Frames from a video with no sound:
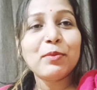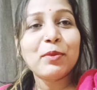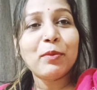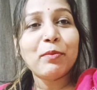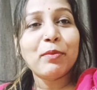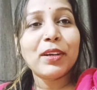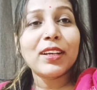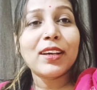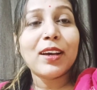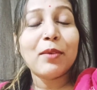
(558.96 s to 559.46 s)

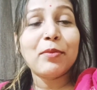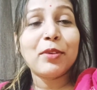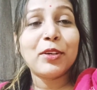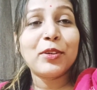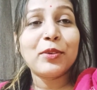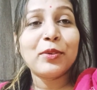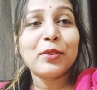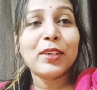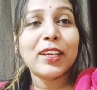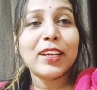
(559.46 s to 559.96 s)
मूवमेंट का
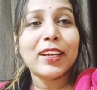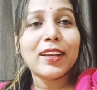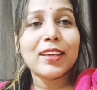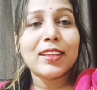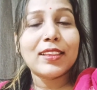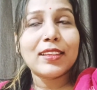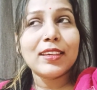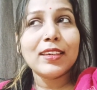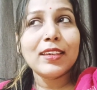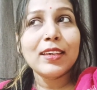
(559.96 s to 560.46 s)
वीडियो ले
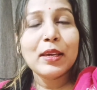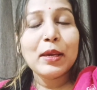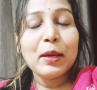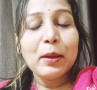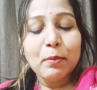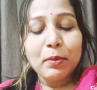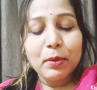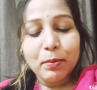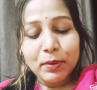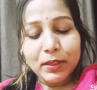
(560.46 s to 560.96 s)
रही थी
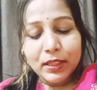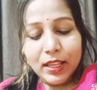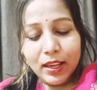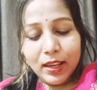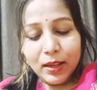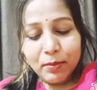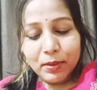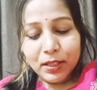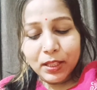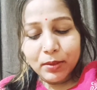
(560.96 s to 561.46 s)
पर पता
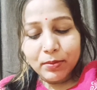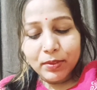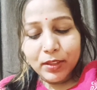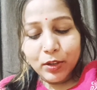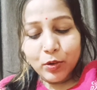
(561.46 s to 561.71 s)
है मतलब